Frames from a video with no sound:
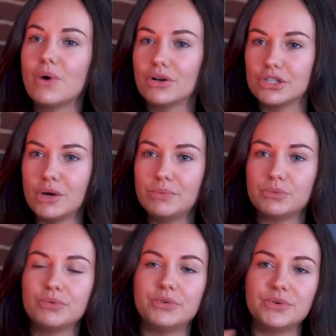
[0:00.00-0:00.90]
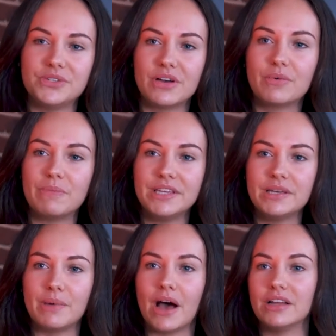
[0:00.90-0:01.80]
de, workshop. Je me fais aussi
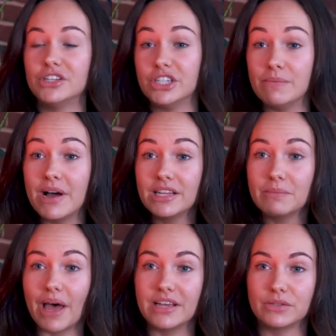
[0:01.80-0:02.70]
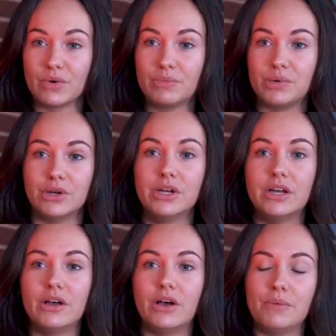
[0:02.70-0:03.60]
accompagner par des chamans par exemple,
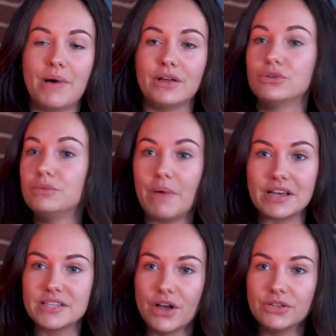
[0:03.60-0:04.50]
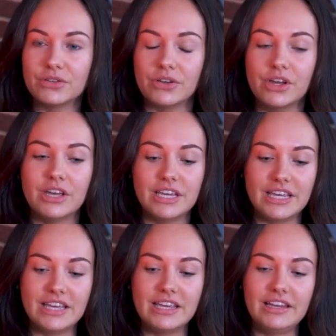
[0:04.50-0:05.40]
euh, par d'autres personnes.
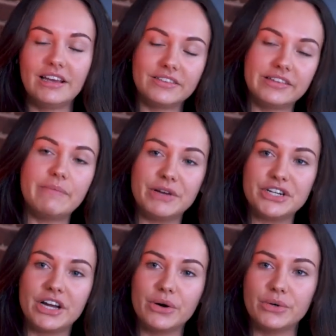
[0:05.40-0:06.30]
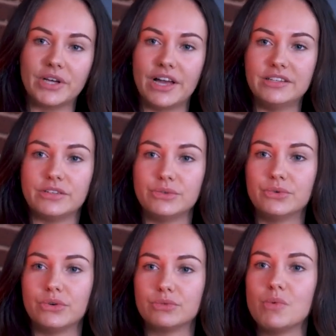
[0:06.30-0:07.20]
Et il y a un thème à chaque retraite.
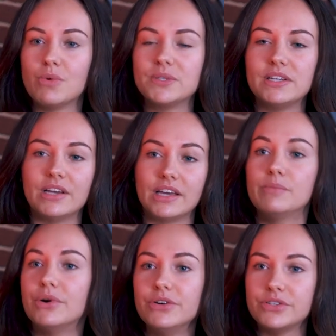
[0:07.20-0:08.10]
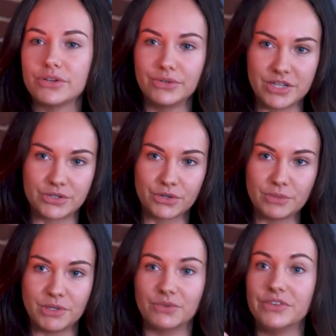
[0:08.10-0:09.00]
Donc en ce moment c'est rebirth,
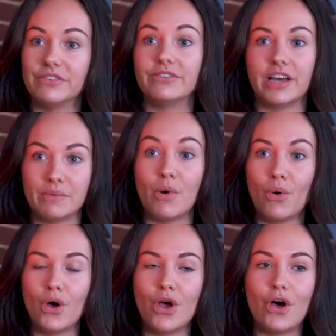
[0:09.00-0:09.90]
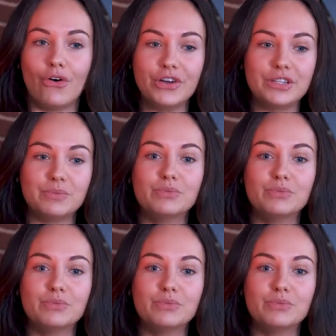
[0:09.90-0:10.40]
renaissance, parce qu'on vient vraiment en fait